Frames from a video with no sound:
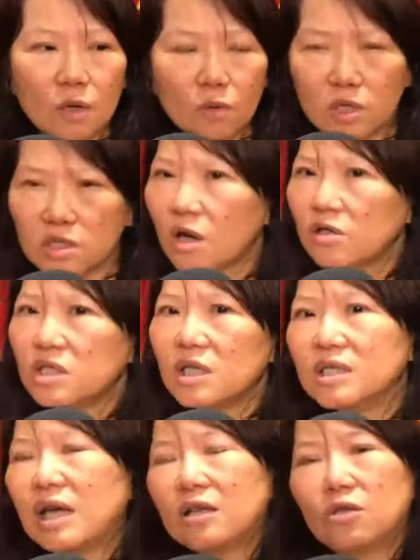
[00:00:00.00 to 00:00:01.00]
我到
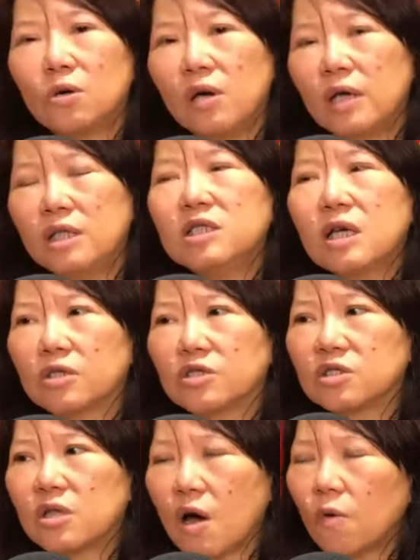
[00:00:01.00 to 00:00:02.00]
现在都很想
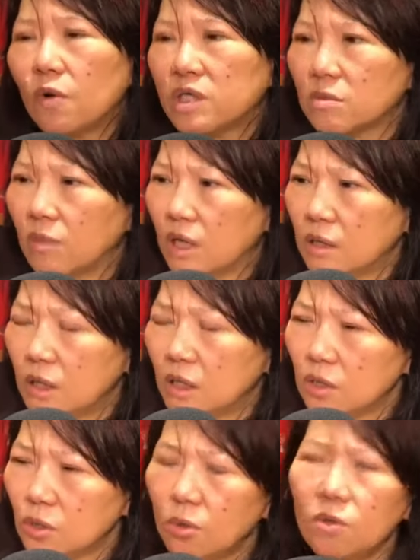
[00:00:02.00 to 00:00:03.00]
知道，为什么
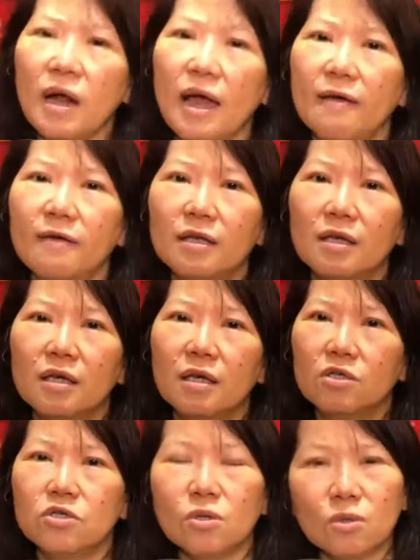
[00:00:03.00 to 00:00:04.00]
突然
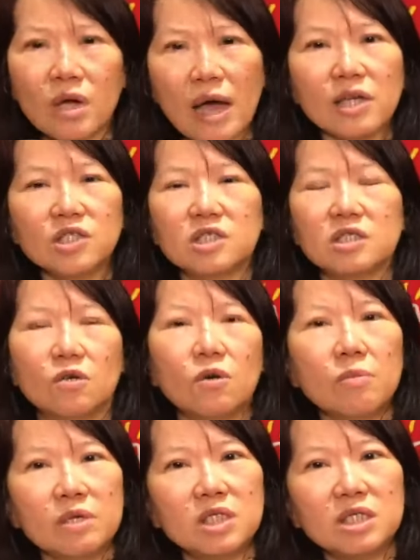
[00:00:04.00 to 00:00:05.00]
就开始？会
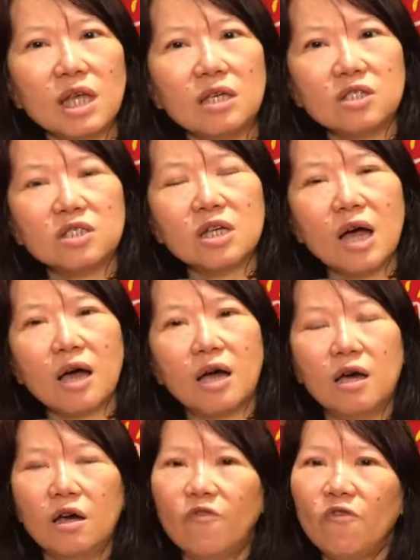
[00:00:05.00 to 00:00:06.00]
不会是电视上
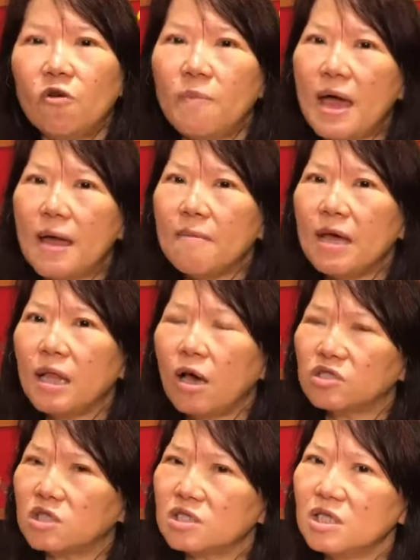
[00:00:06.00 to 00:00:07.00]
傅培梅老
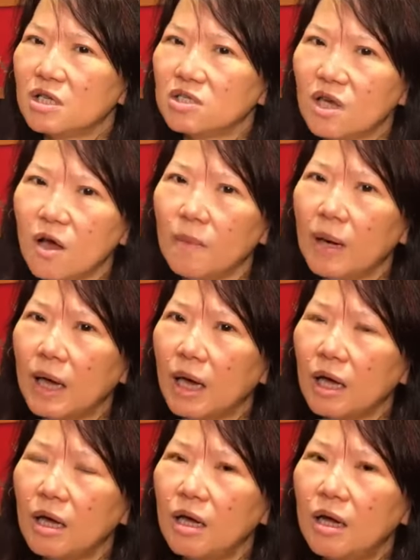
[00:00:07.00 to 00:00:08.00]
师介绍吗？